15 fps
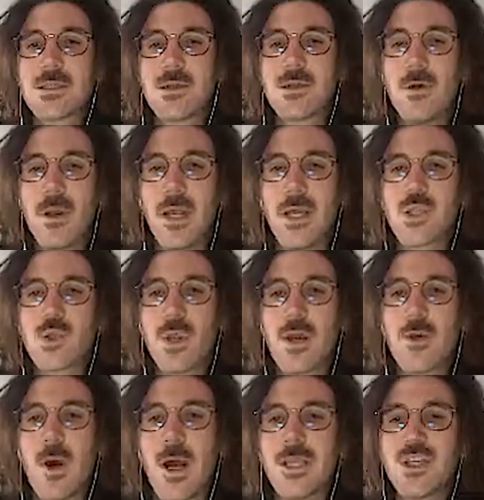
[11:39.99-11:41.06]
sole
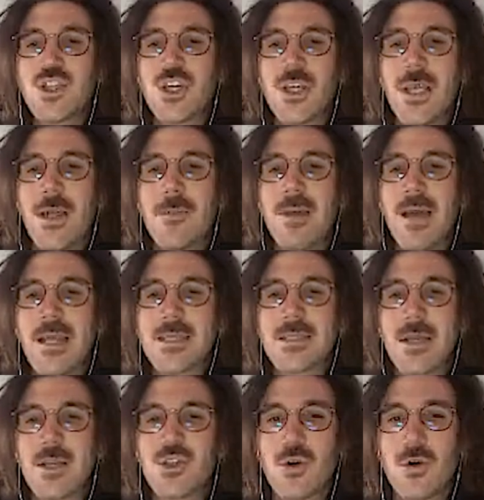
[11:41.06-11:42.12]
sulle guance nella bella
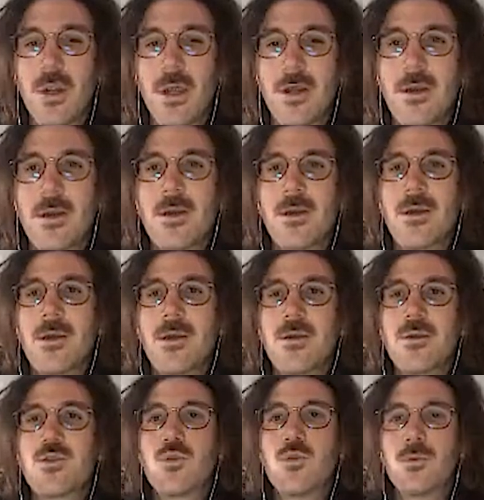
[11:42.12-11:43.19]
stagione.
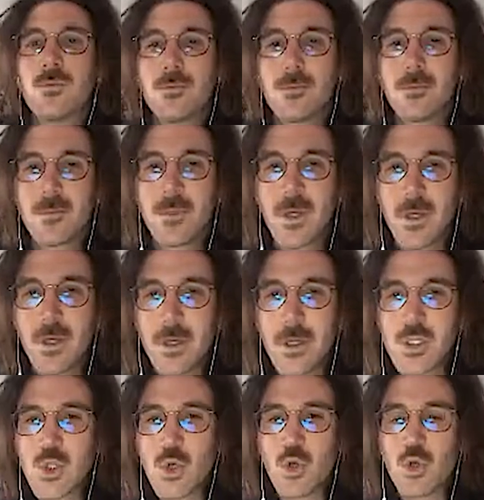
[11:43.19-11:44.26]
Tu,
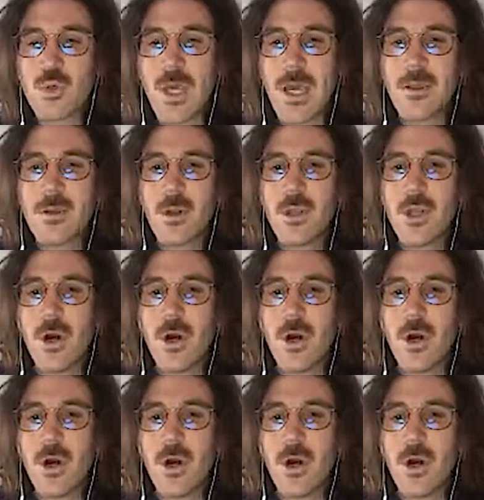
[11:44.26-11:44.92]
socchiudendo